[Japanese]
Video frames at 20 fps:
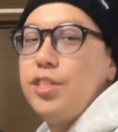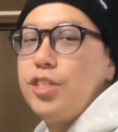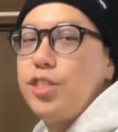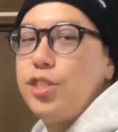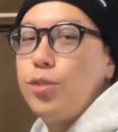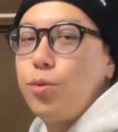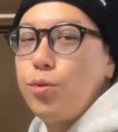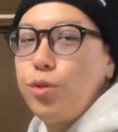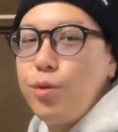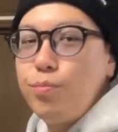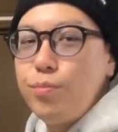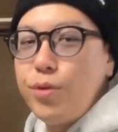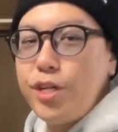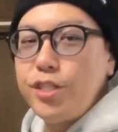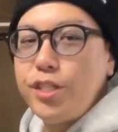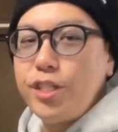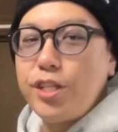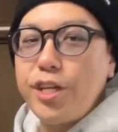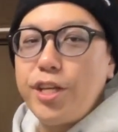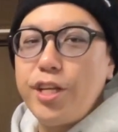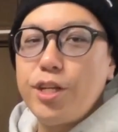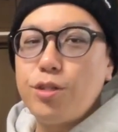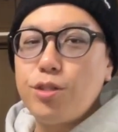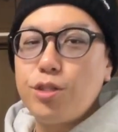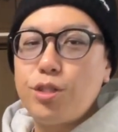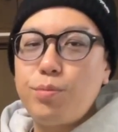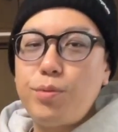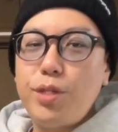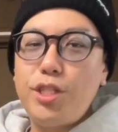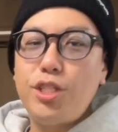よん、ごねんまえに出た
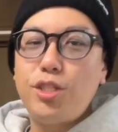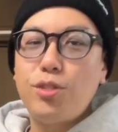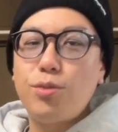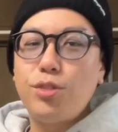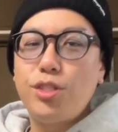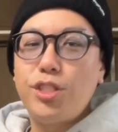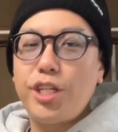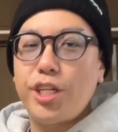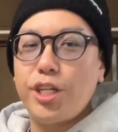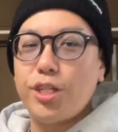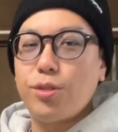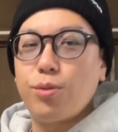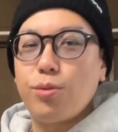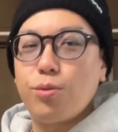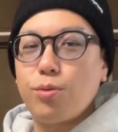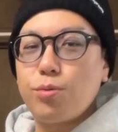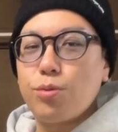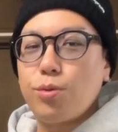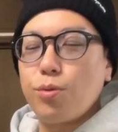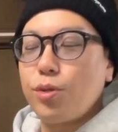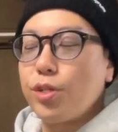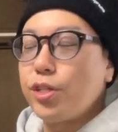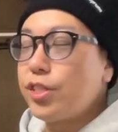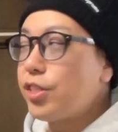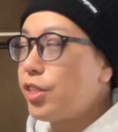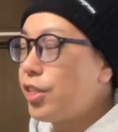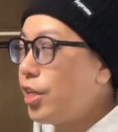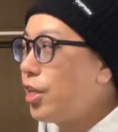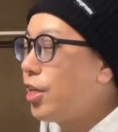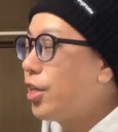エクスペディションジャケットとかで
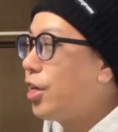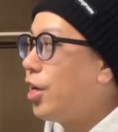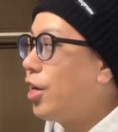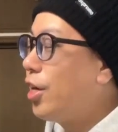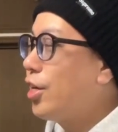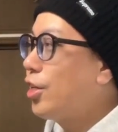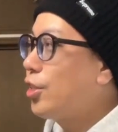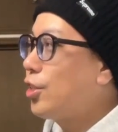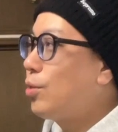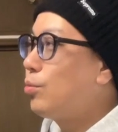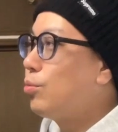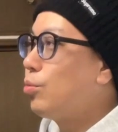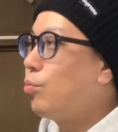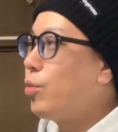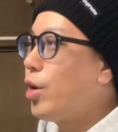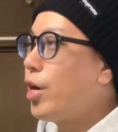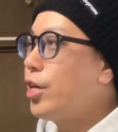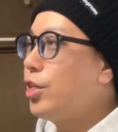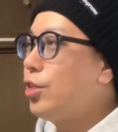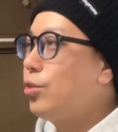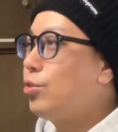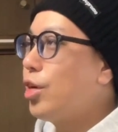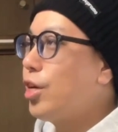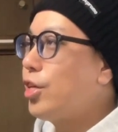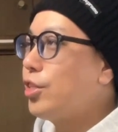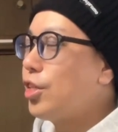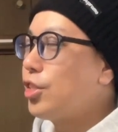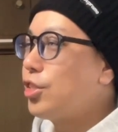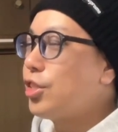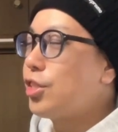すかね。あれが多分もう倍ぐら
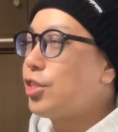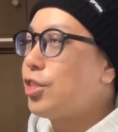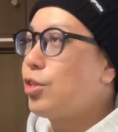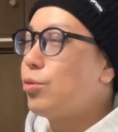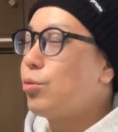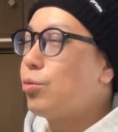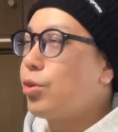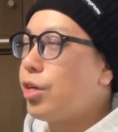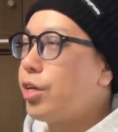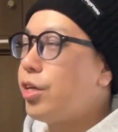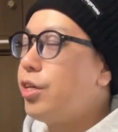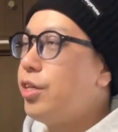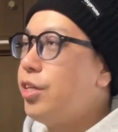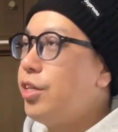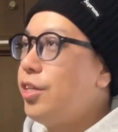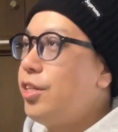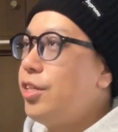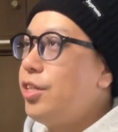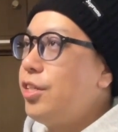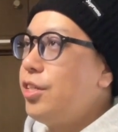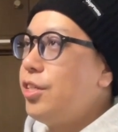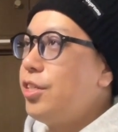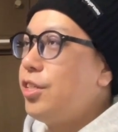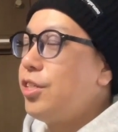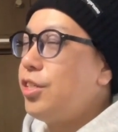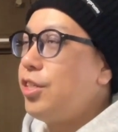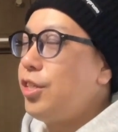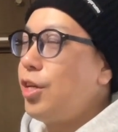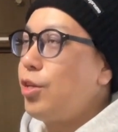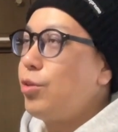いになっちゃってるとか
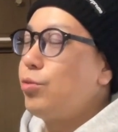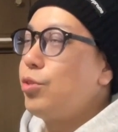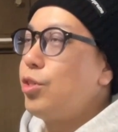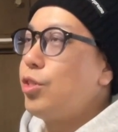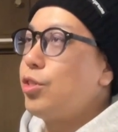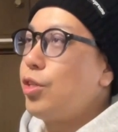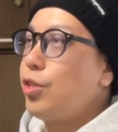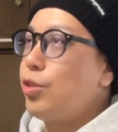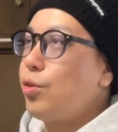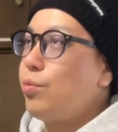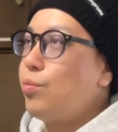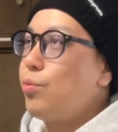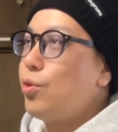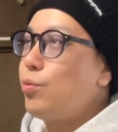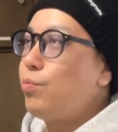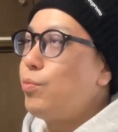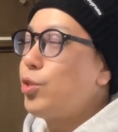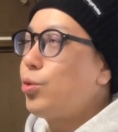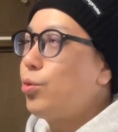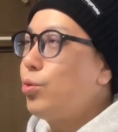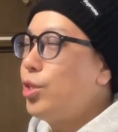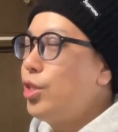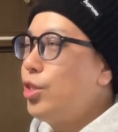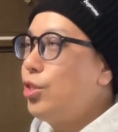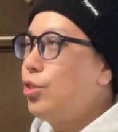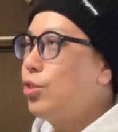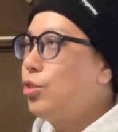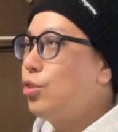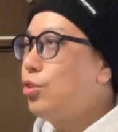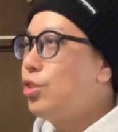になるんですけども、まあそれ
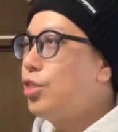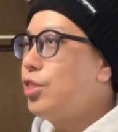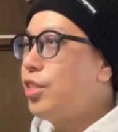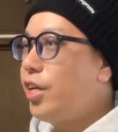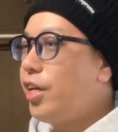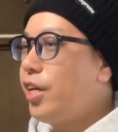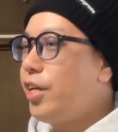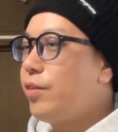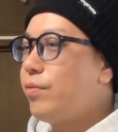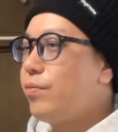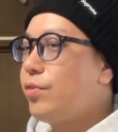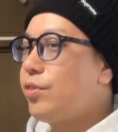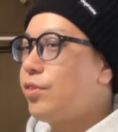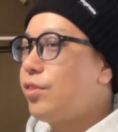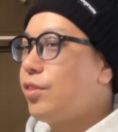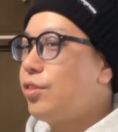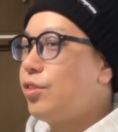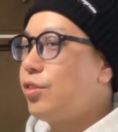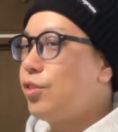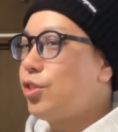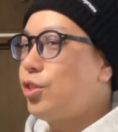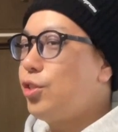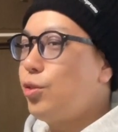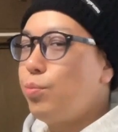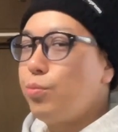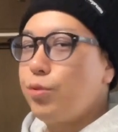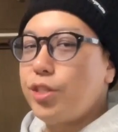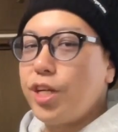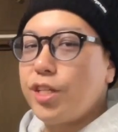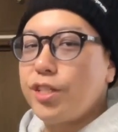に続いて次
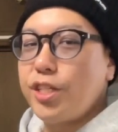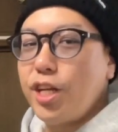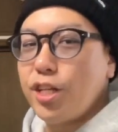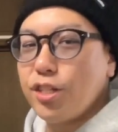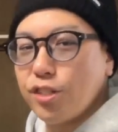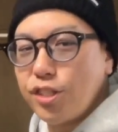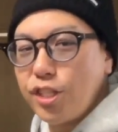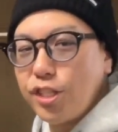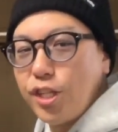の無難なやつって